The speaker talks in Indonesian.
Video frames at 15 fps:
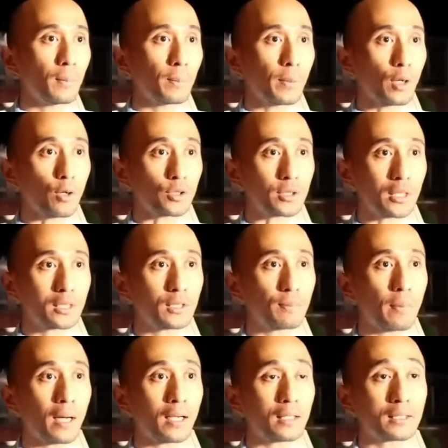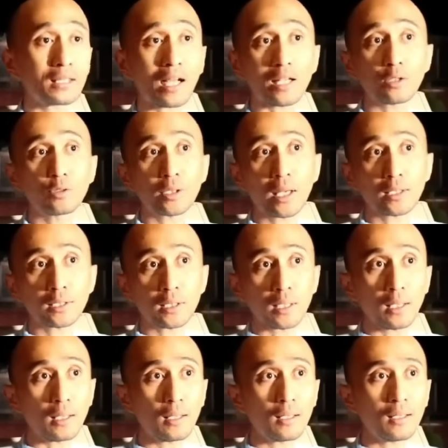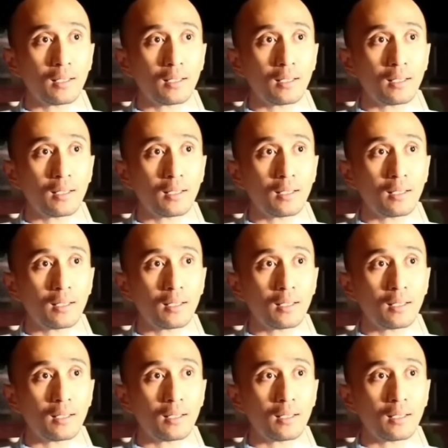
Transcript: proses sekaligus hasil.